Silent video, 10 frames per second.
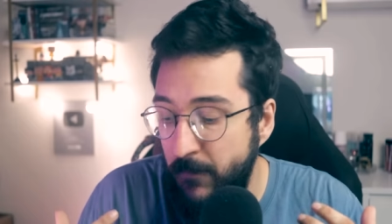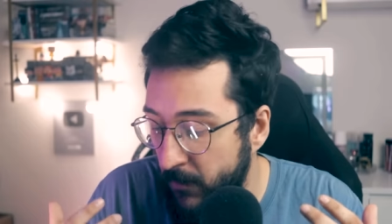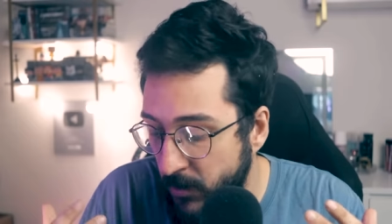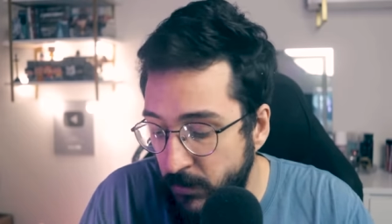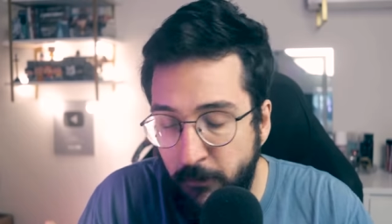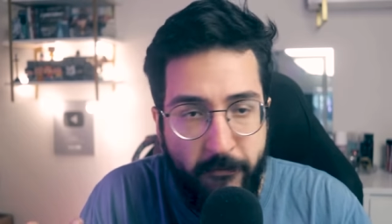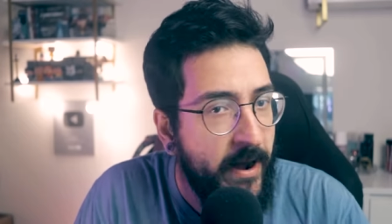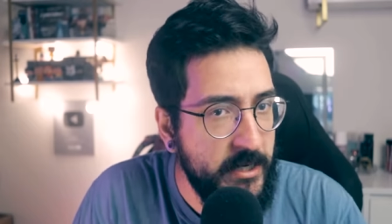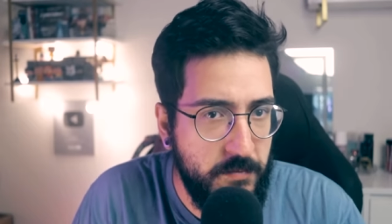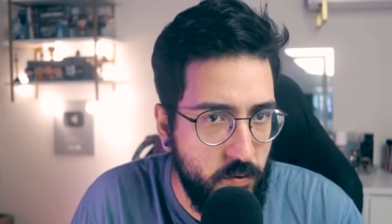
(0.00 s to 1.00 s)
Isso não
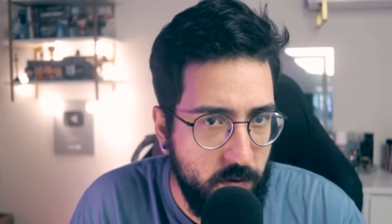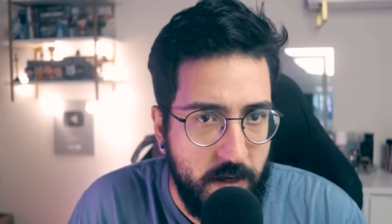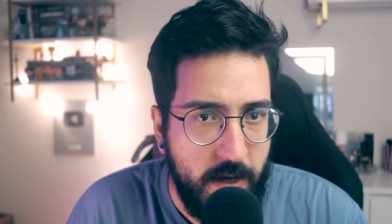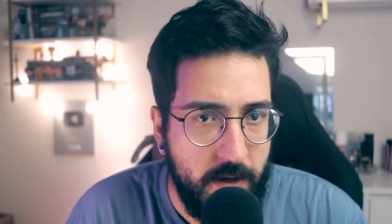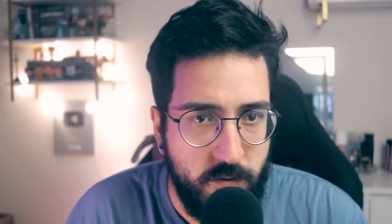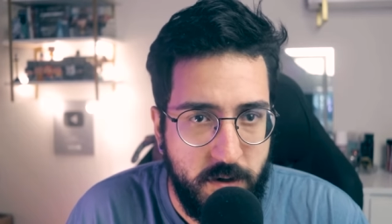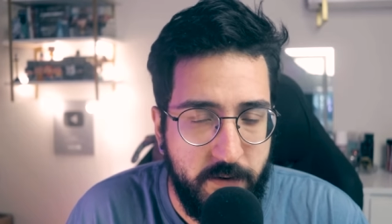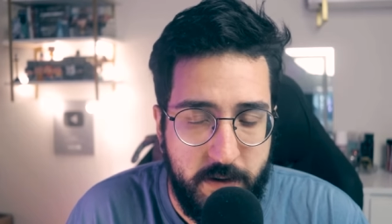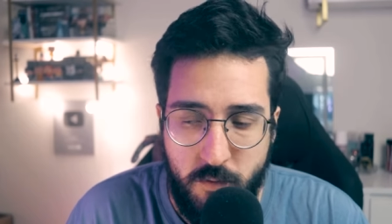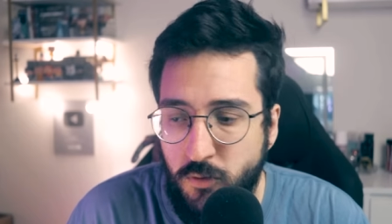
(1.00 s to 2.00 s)
vai diminuir a sua
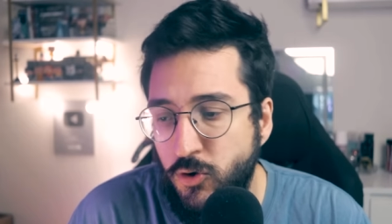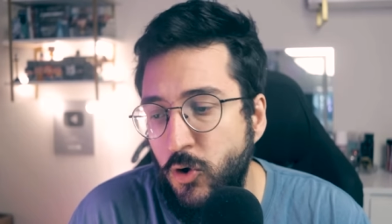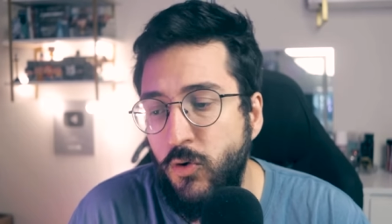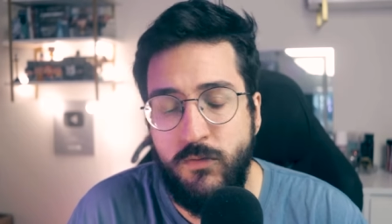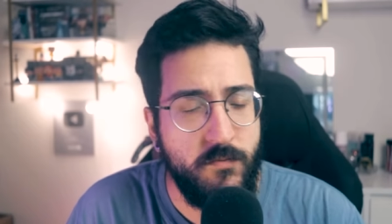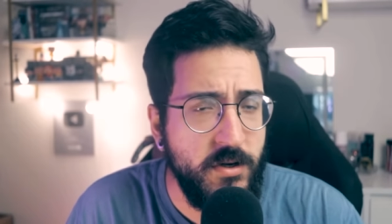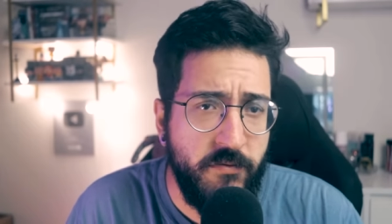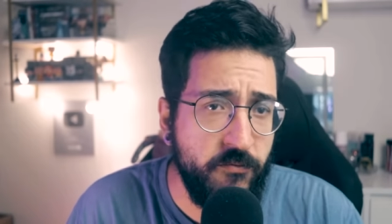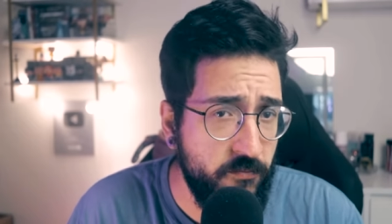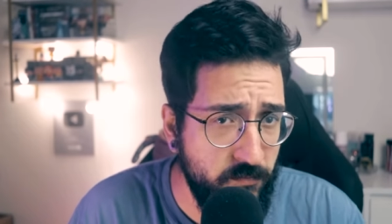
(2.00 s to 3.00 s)
diversão com o jogo de,
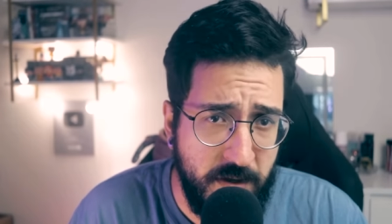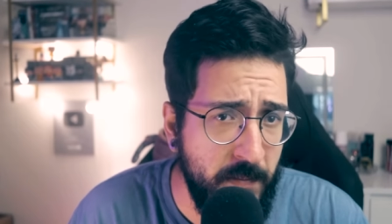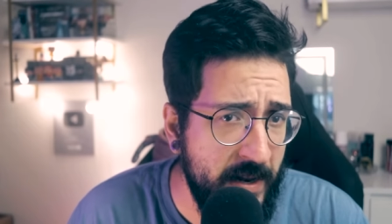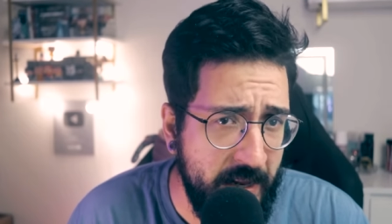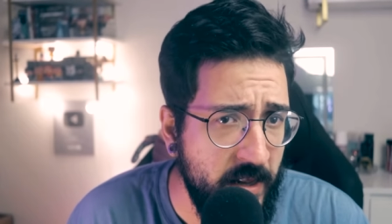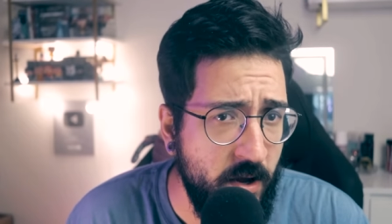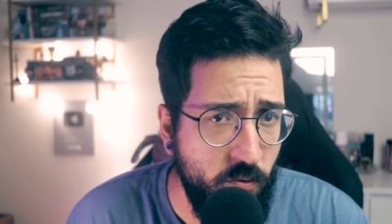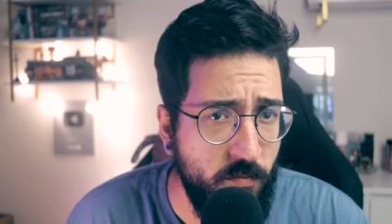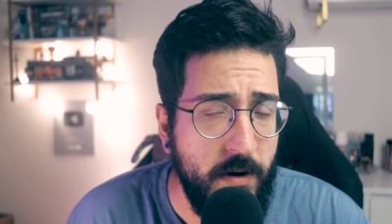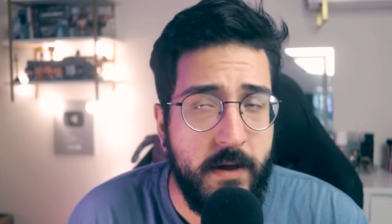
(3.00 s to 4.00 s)
de maneira
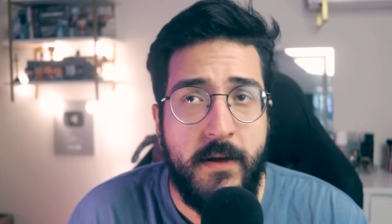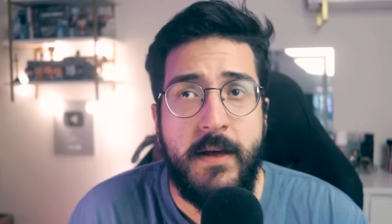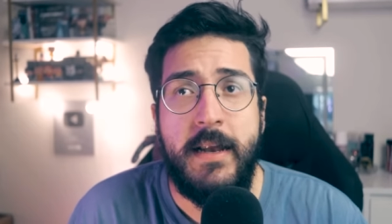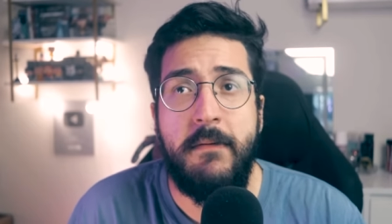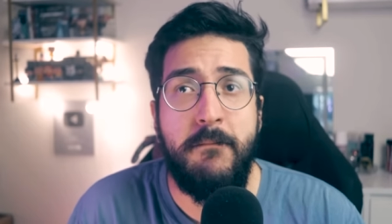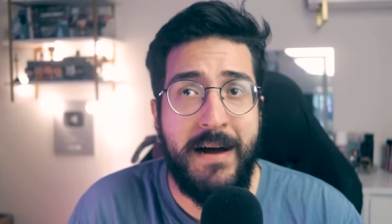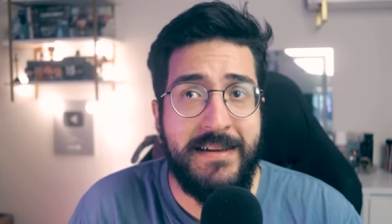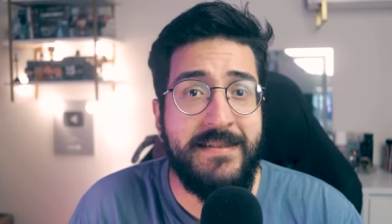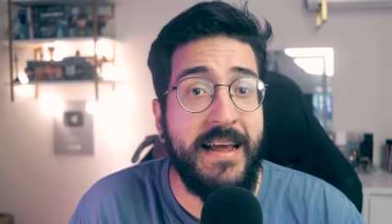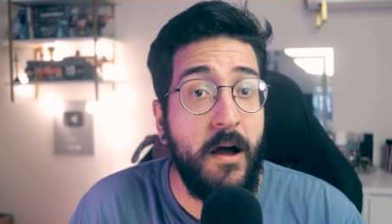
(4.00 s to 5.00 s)
nenhuma, né?
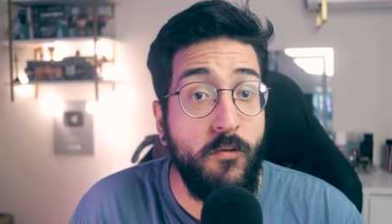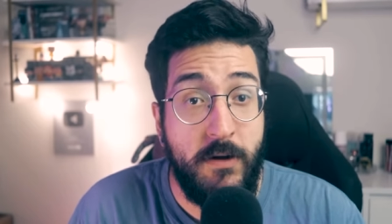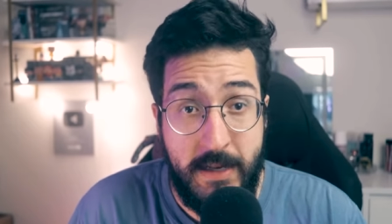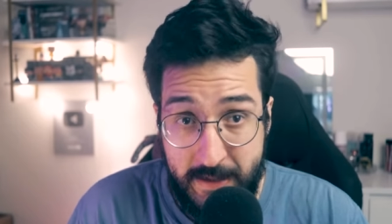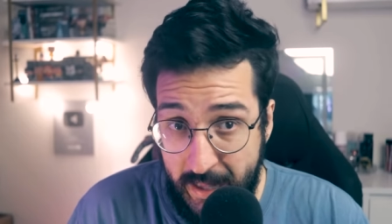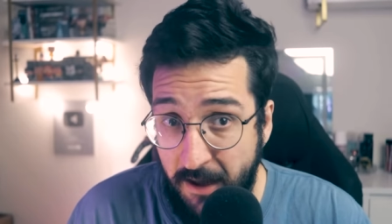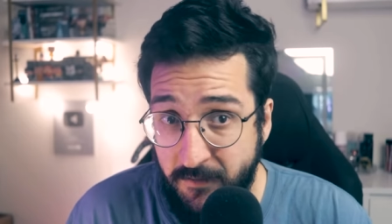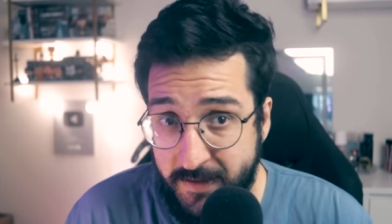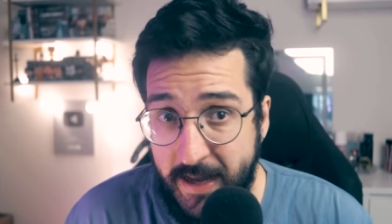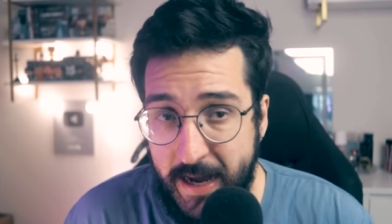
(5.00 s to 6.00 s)
mas é algo que deve ser